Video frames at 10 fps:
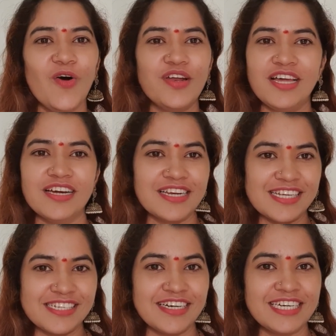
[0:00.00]
और अलग
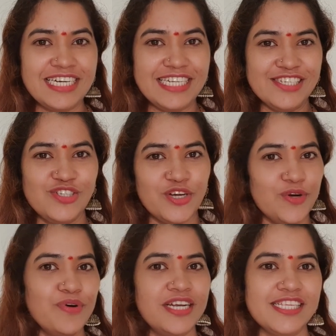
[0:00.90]
अलग जगह की डिश जो
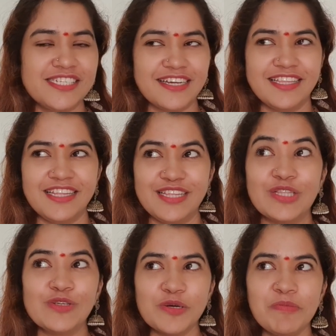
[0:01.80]
है वो टेस्ट करते रहते
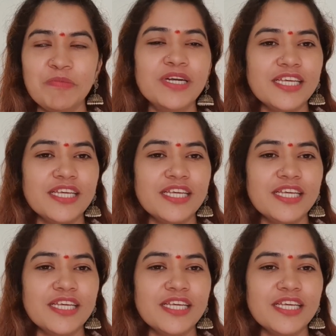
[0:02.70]
तो जब हमने